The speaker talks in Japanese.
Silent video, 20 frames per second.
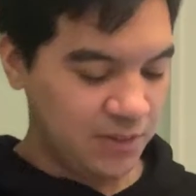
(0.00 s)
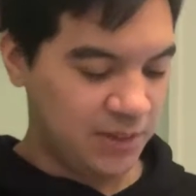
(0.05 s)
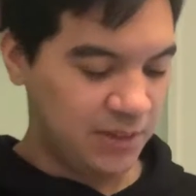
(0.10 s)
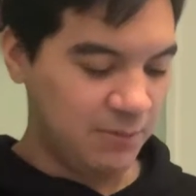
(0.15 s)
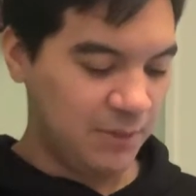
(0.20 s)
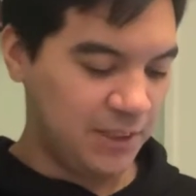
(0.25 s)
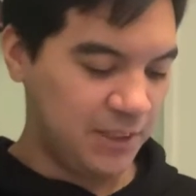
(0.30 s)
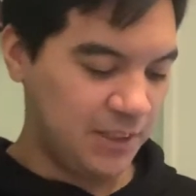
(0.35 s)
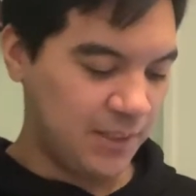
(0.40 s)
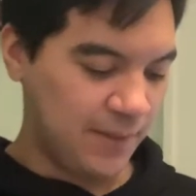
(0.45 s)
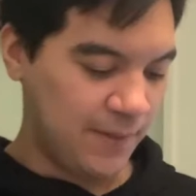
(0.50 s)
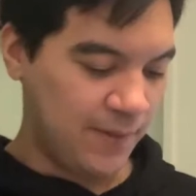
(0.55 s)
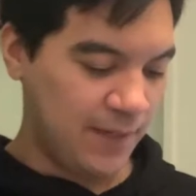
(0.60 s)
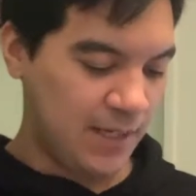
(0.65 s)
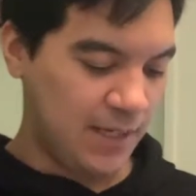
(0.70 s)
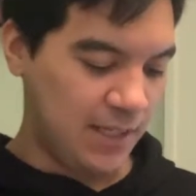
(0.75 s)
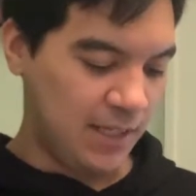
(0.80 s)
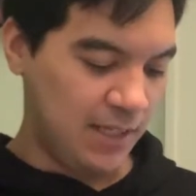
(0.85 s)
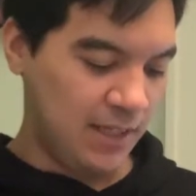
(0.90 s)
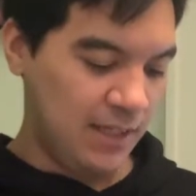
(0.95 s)
しまして
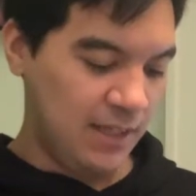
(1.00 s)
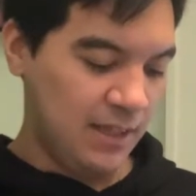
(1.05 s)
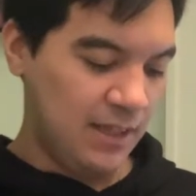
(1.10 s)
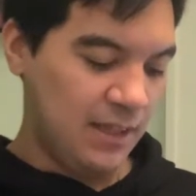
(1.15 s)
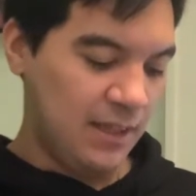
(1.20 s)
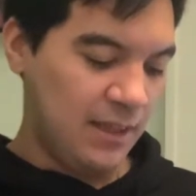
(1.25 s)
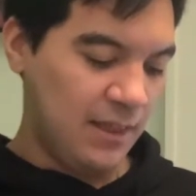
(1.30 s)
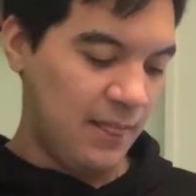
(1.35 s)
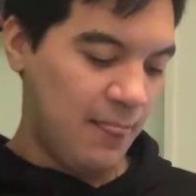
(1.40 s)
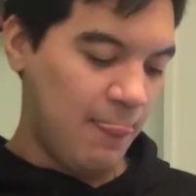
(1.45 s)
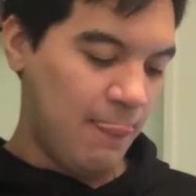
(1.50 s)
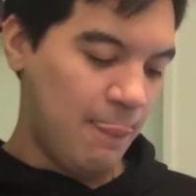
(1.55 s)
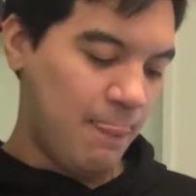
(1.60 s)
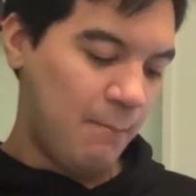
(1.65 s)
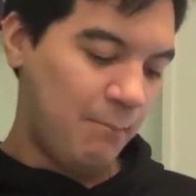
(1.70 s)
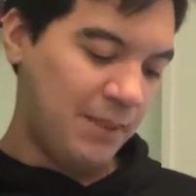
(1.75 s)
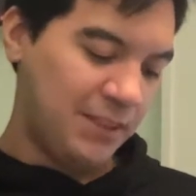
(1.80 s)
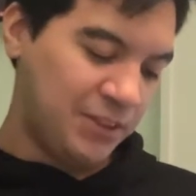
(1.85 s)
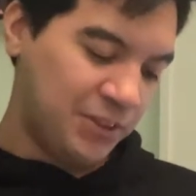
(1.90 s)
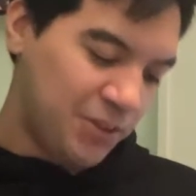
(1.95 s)
は、
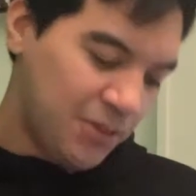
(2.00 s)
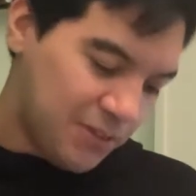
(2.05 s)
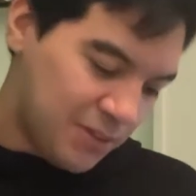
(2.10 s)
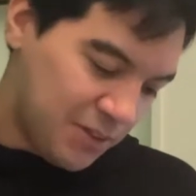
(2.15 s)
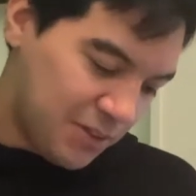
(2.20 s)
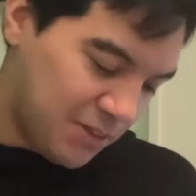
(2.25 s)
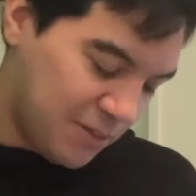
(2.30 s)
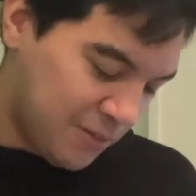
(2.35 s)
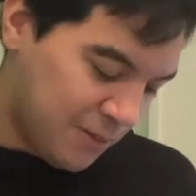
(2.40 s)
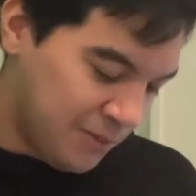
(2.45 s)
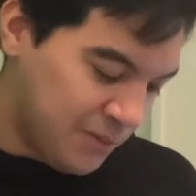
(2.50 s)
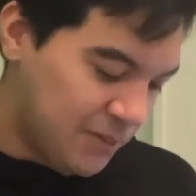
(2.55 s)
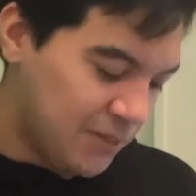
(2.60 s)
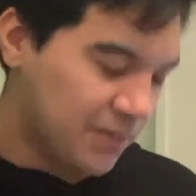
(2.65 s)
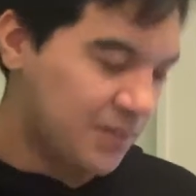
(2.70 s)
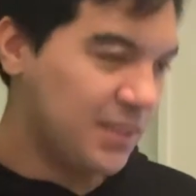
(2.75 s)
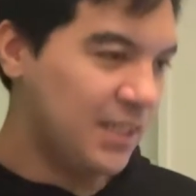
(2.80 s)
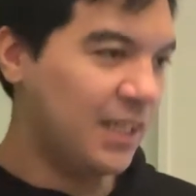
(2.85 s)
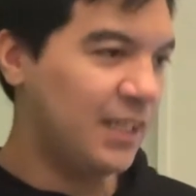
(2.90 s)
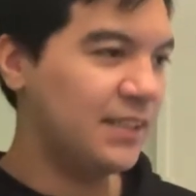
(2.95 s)
まあ、ちょっとほん
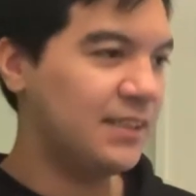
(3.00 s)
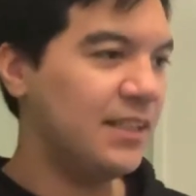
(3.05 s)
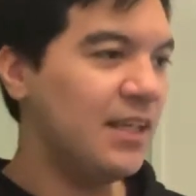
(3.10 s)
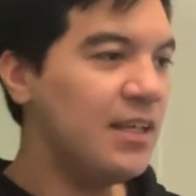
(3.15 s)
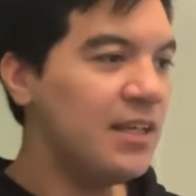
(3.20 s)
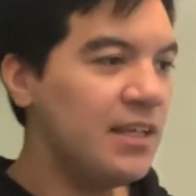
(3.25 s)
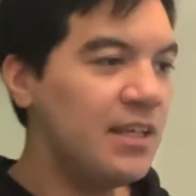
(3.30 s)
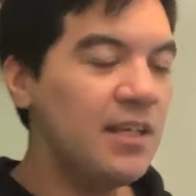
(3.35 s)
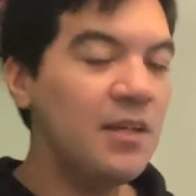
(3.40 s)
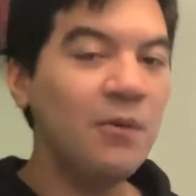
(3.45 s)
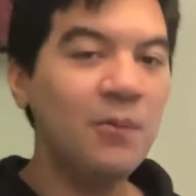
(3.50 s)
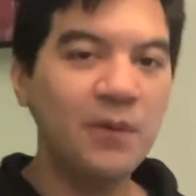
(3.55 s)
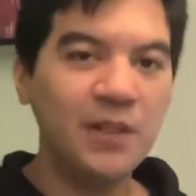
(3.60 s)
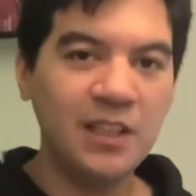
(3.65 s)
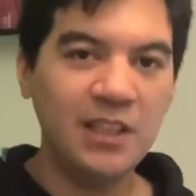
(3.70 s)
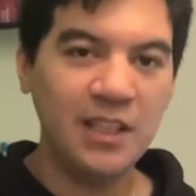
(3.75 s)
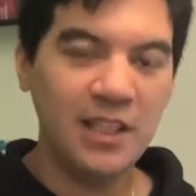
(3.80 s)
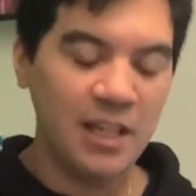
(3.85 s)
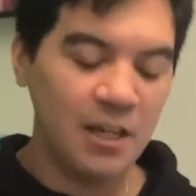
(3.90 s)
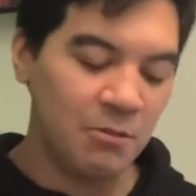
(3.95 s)
となんか最近起
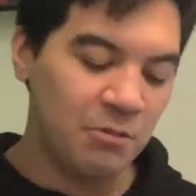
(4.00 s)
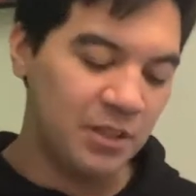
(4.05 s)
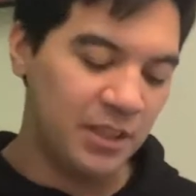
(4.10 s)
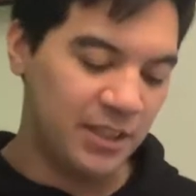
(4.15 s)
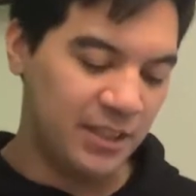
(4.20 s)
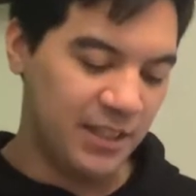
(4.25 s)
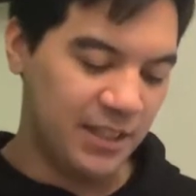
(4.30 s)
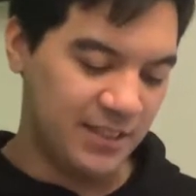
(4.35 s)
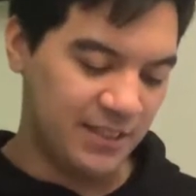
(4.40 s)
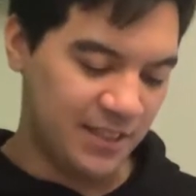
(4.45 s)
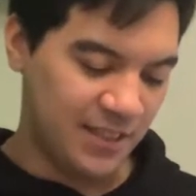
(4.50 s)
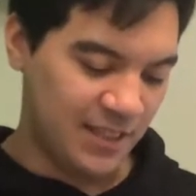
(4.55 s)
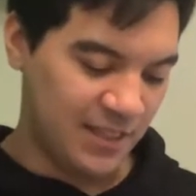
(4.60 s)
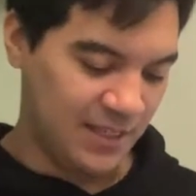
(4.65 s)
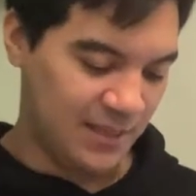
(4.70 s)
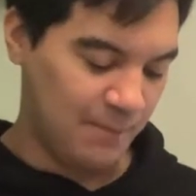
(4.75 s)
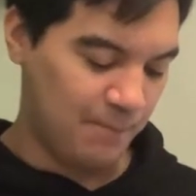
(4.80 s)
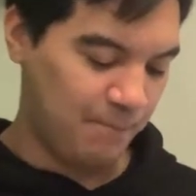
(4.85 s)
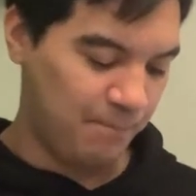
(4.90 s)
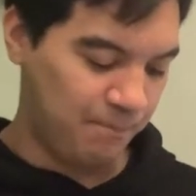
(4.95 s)
き手破りで
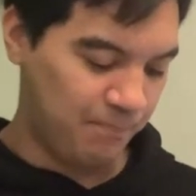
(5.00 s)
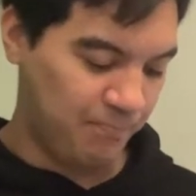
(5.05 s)
さ、